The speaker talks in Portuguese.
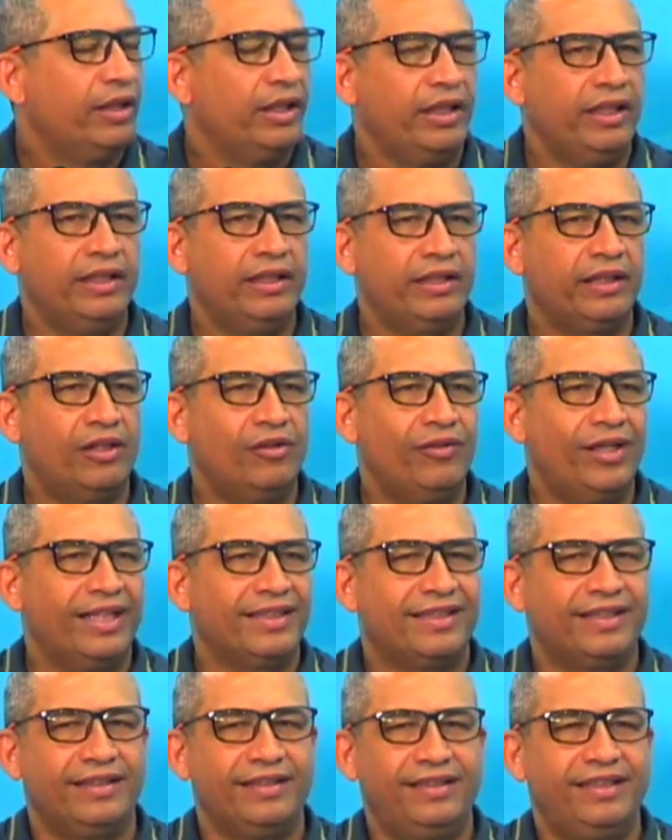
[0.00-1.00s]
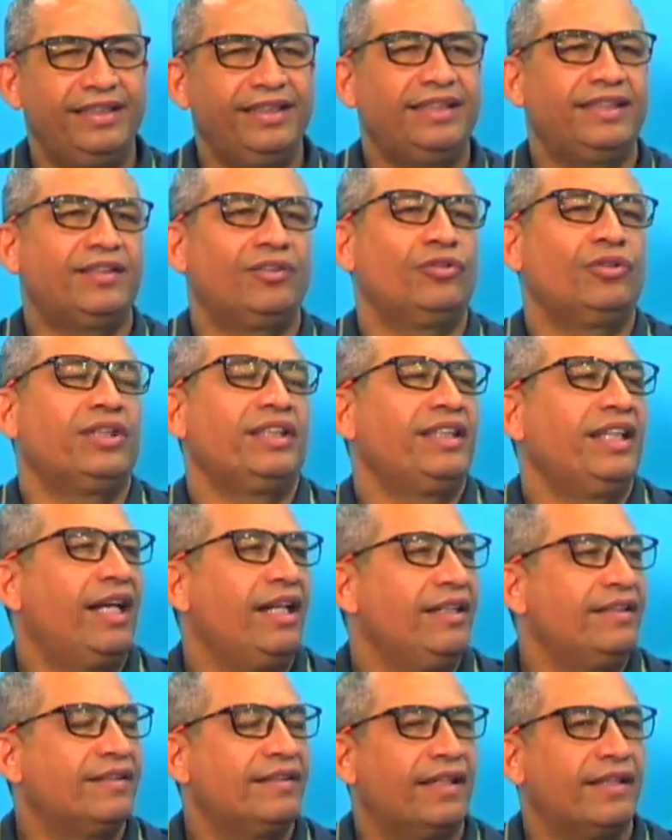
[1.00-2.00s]
Então, essa
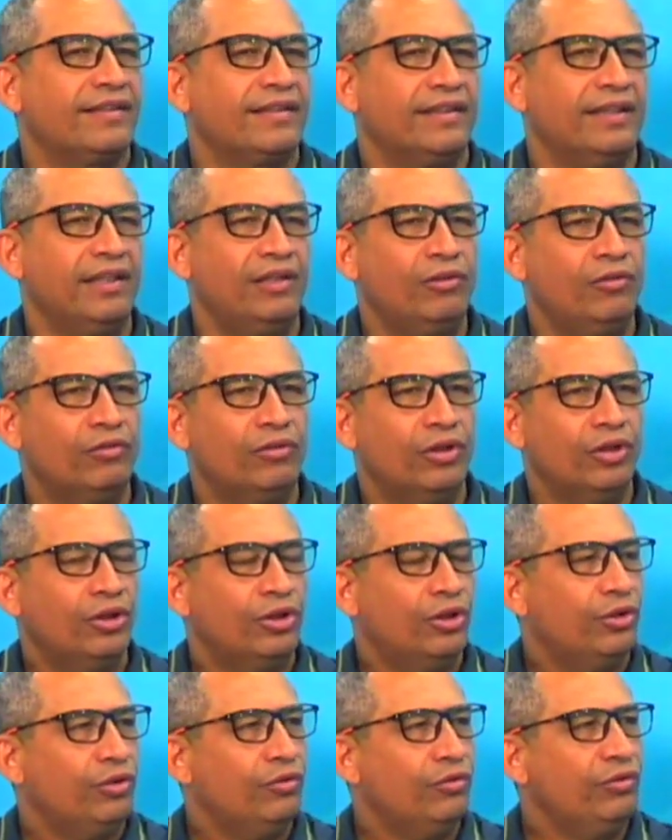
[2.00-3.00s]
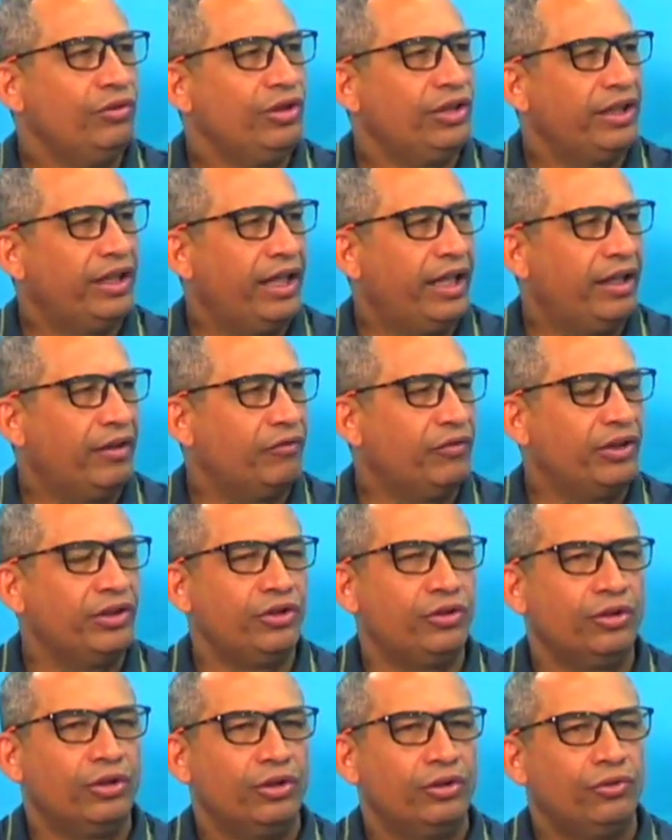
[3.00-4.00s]
dissocialização nos leva
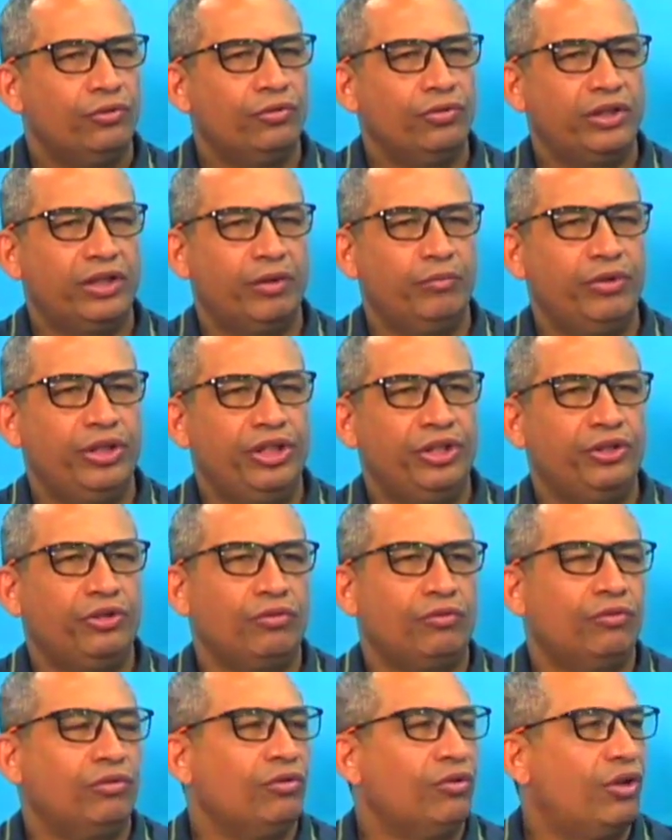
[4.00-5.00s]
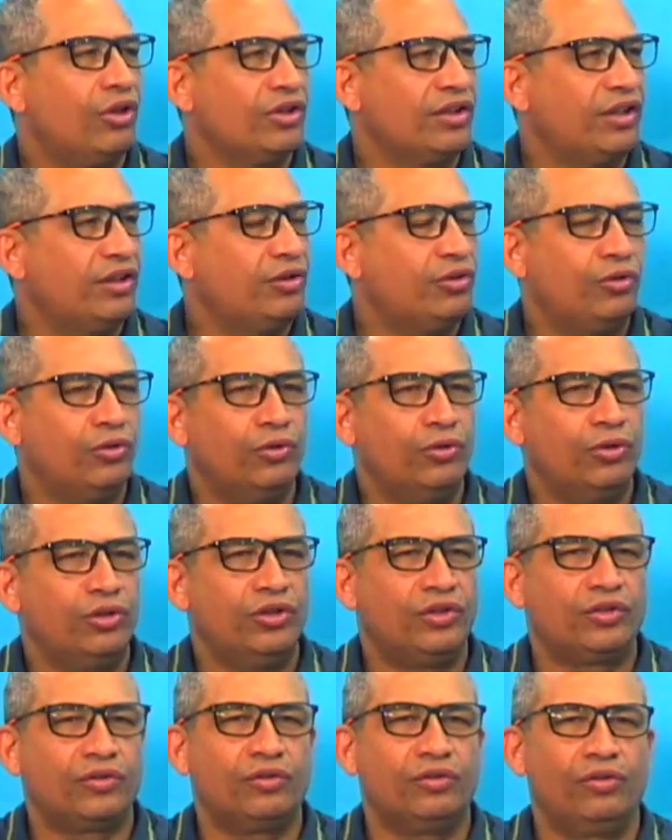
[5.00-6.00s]
juntamente com nossas
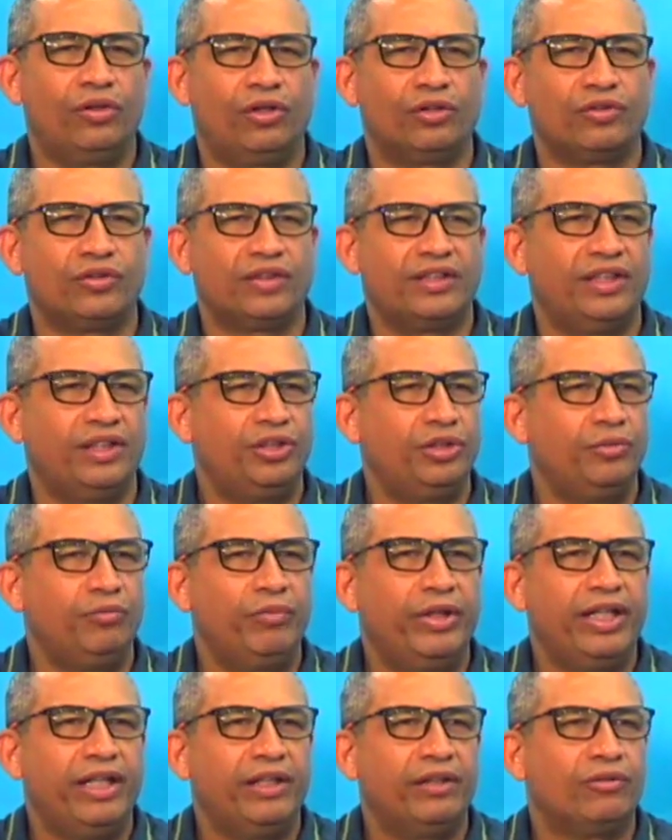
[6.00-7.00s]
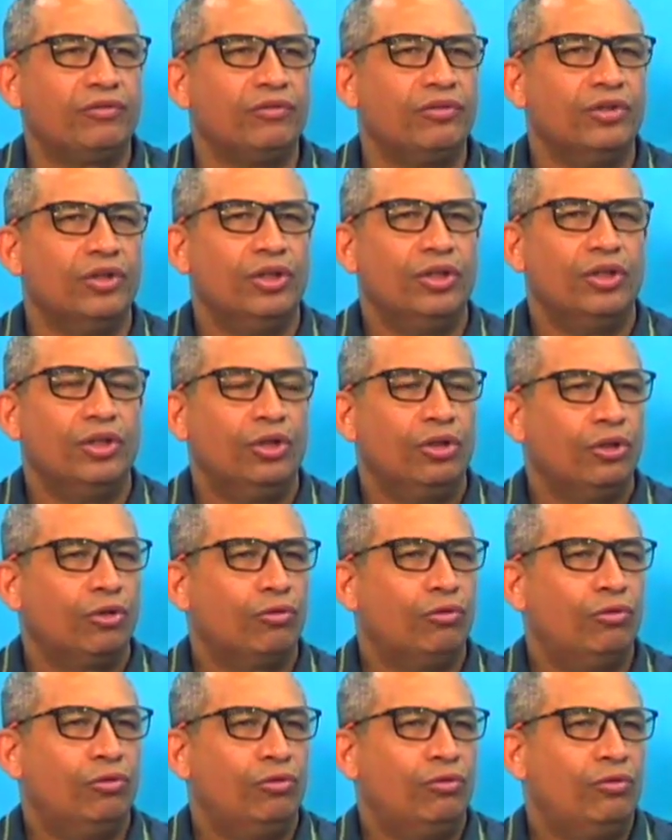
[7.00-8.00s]
dores, com nossos sentimentos,
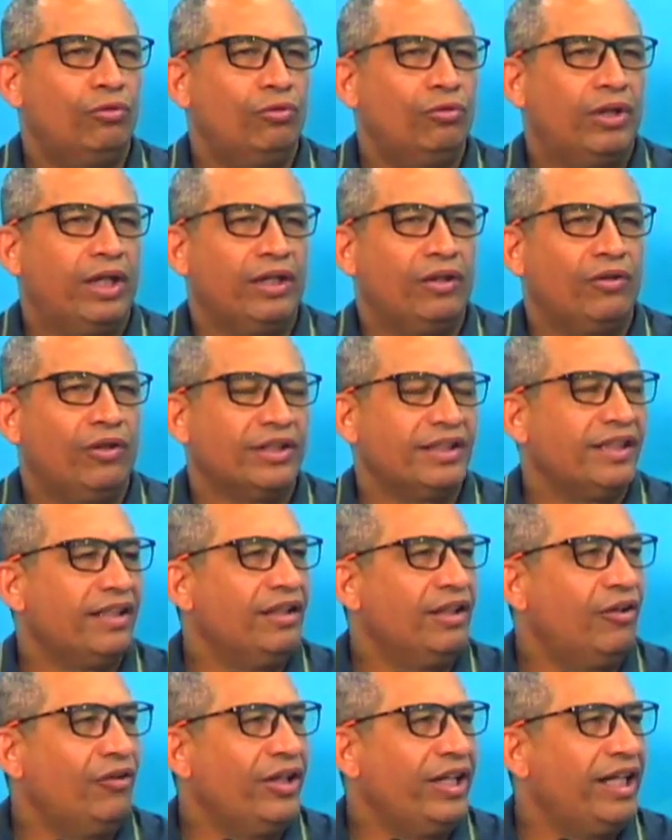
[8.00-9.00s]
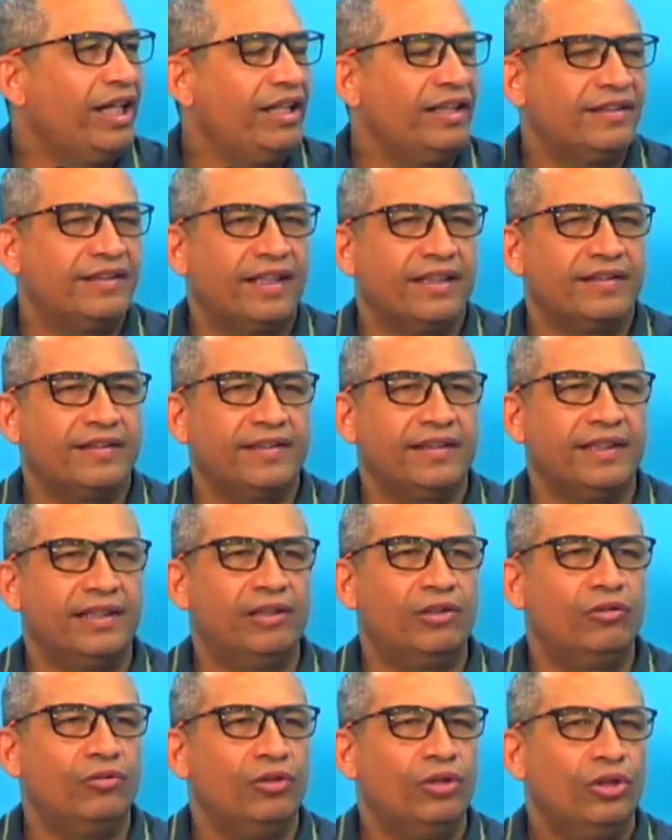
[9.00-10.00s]
com a nossa não
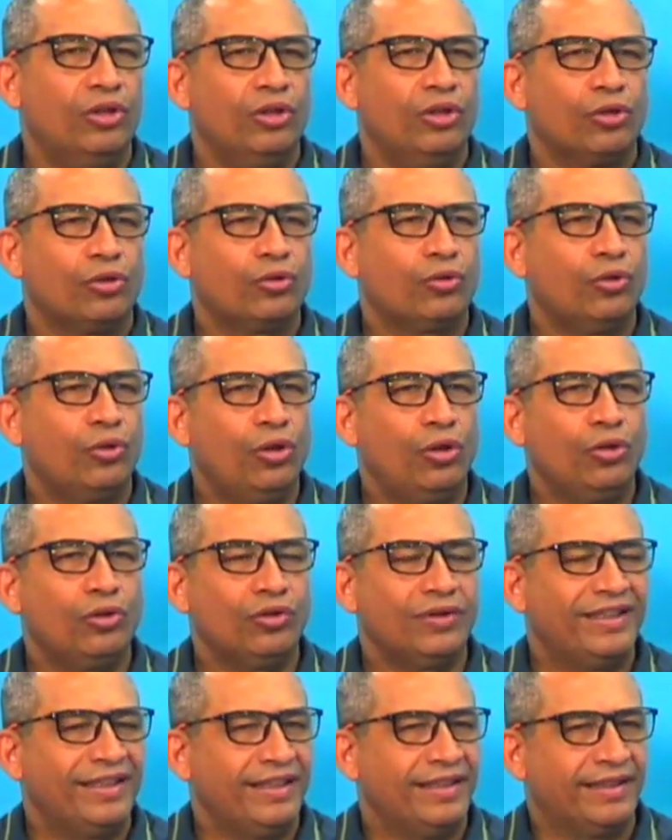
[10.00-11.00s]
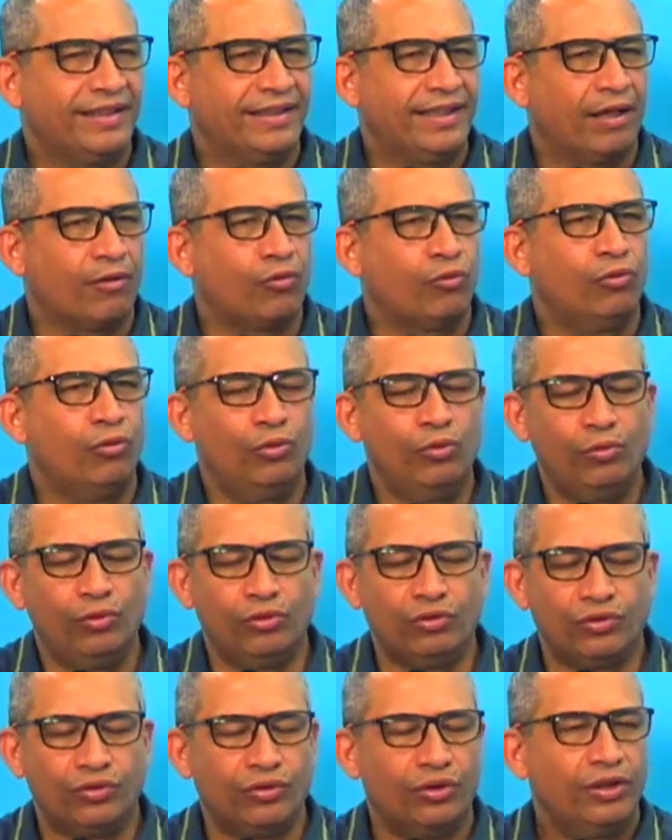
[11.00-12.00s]
realização, todos esses
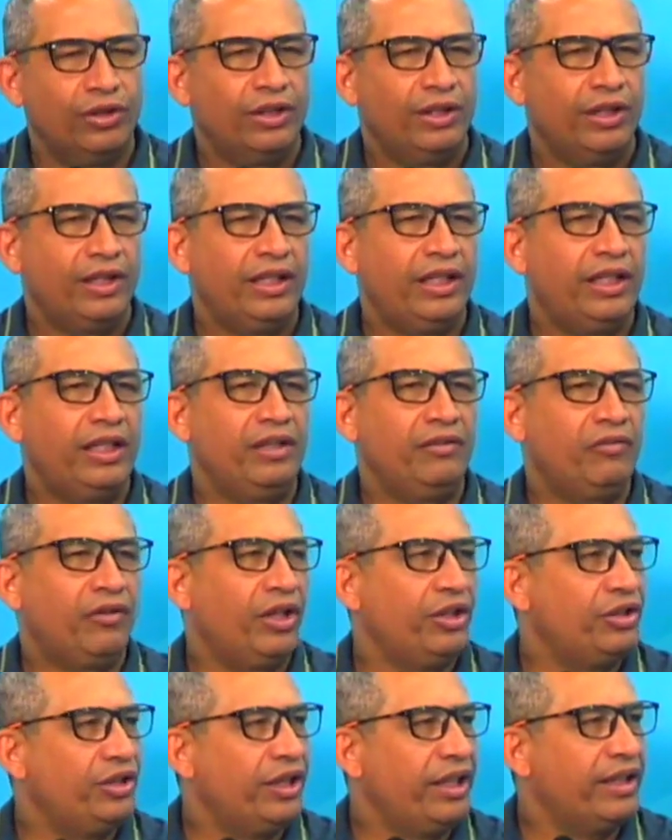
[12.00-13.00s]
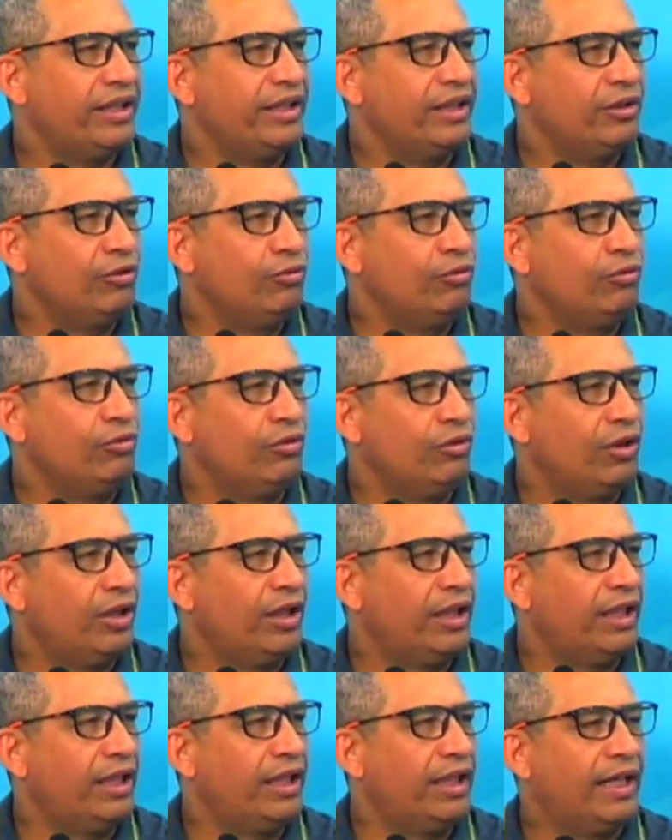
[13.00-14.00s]
acúmulos, ele vai gerando
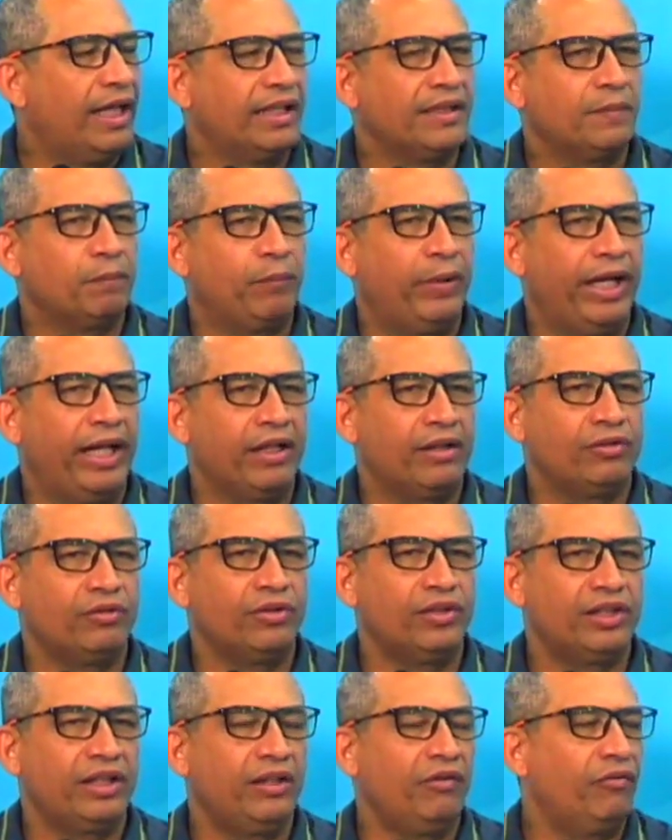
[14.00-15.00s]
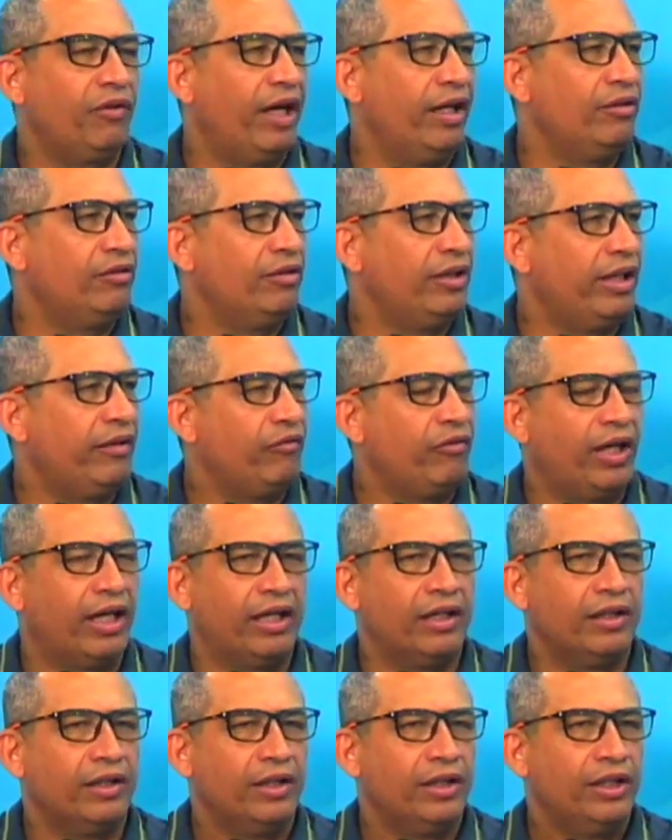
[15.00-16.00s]
é, aspectos que vai nos
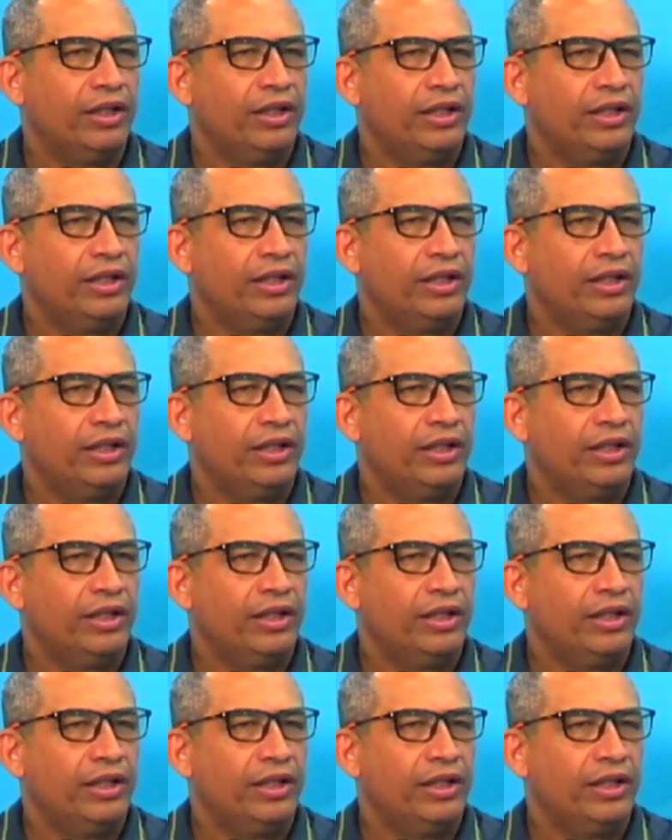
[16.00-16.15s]
levar.